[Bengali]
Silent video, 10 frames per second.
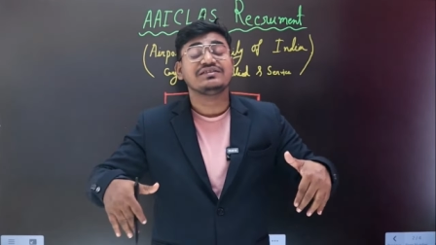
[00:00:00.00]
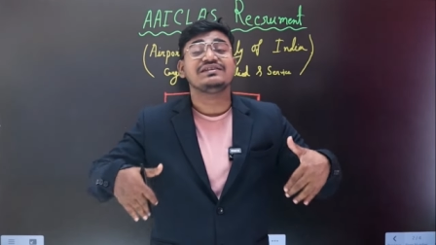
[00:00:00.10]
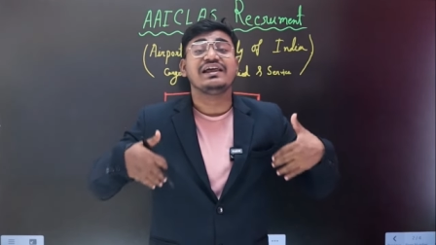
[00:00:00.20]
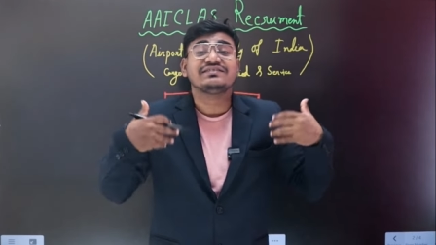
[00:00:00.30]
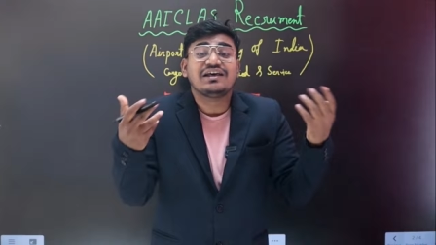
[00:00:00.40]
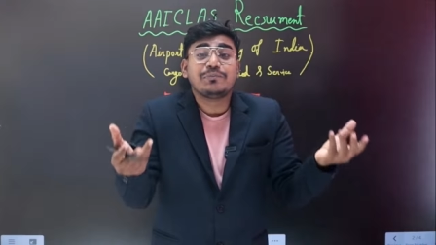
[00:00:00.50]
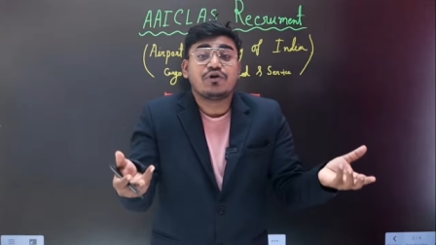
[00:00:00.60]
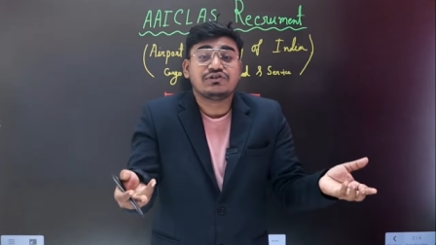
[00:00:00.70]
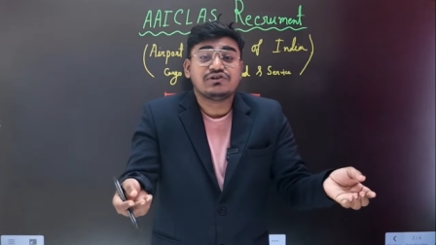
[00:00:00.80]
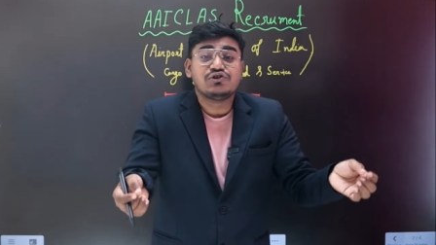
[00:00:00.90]
সিলেকশন
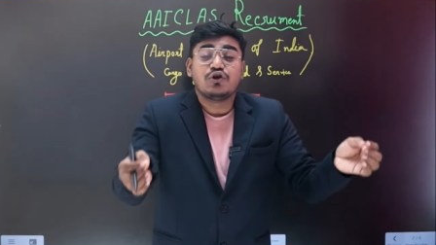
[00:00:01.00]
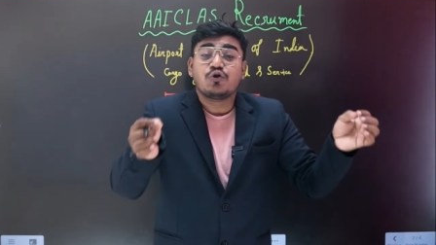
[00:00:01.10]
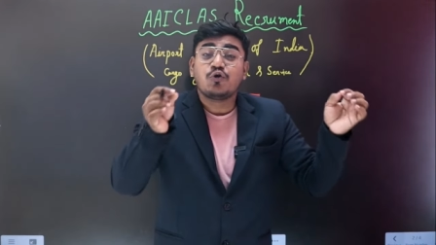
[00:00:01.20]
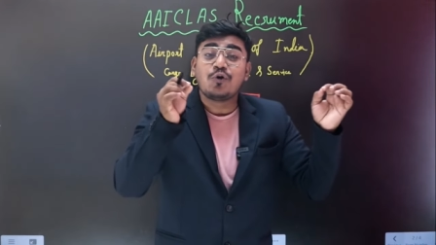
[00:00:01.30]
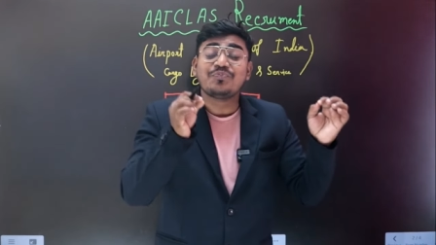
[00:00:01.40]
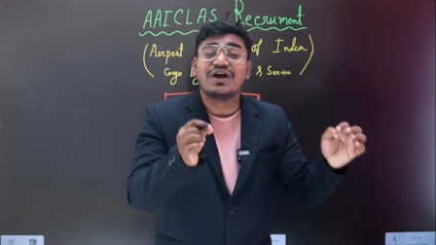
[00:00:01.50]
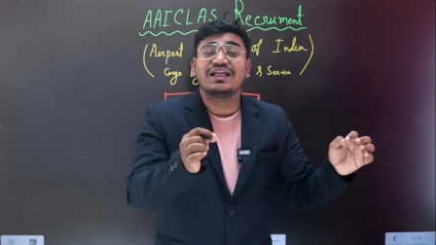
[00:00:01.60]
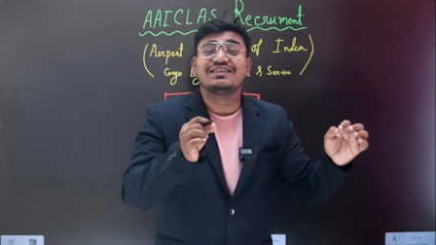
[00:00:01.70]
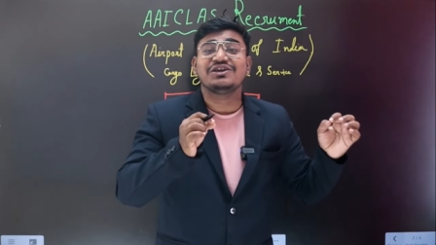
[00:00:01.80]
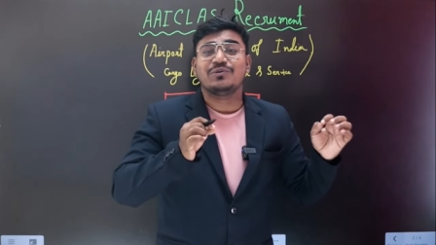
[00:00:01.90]
প্রসিডিওরও খুব
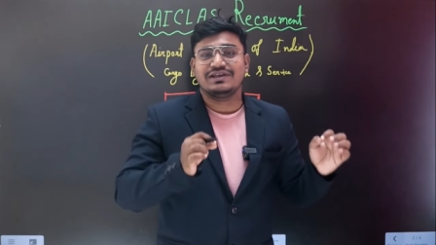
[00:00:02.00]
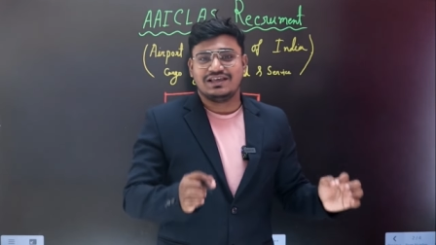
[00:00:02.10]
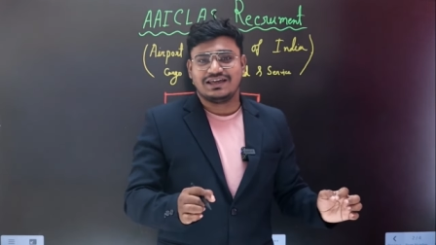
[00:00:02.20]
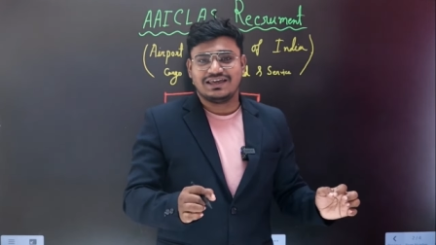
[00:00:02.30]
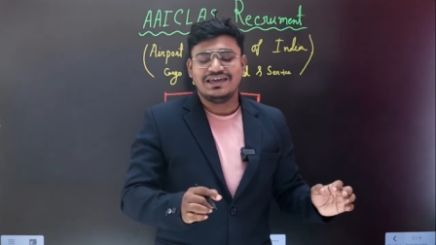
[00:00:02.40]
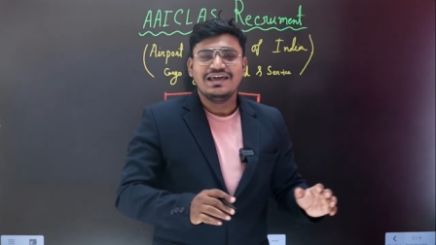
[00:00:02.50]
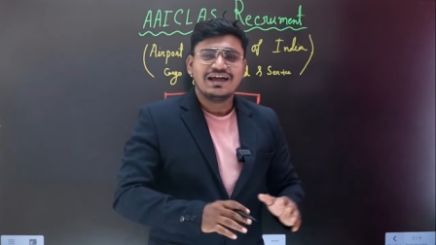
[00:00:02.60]
তাড়াতাড়ি হয়ে থাকে